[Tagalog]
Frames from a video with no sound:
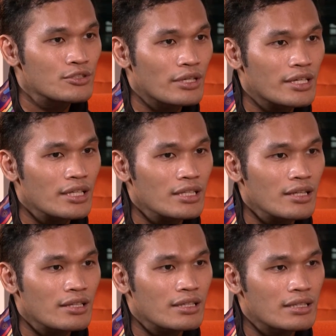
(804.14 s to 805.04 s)
So I really
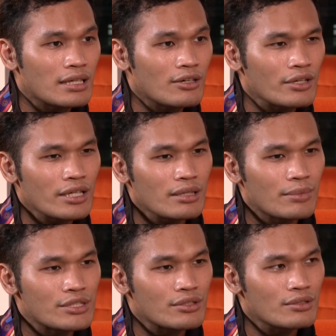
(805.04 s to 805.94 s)
think na okay,
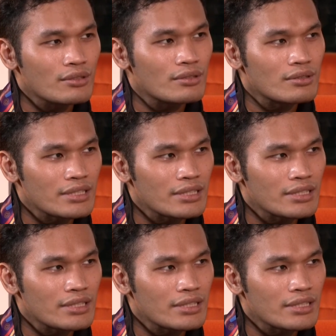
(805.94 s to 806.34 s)
They medyo, know you.